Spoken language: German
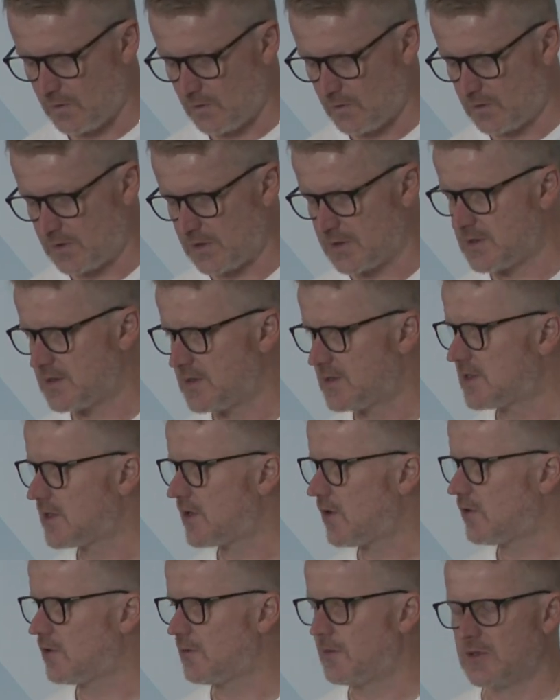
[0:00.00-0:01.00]
und das ist,
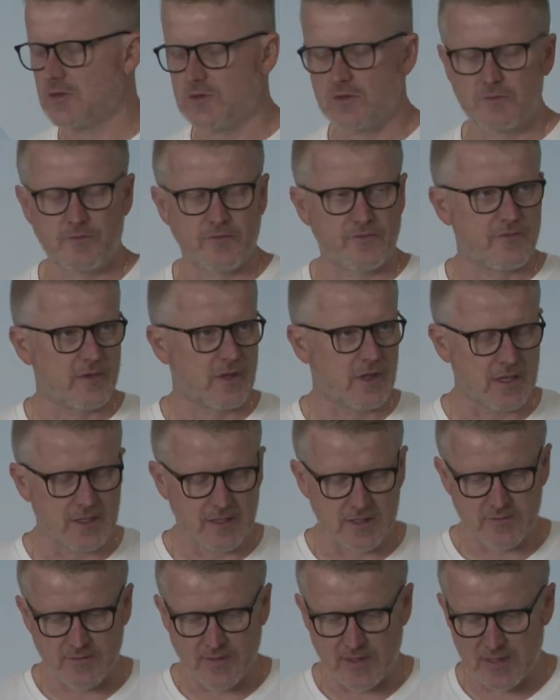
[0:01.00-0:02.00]
könnte man so vielleicht
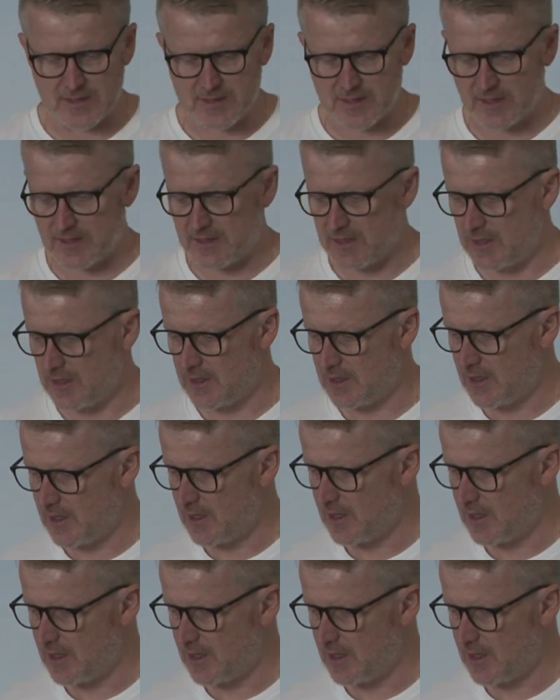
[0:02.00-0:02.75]
das war eine Zeit der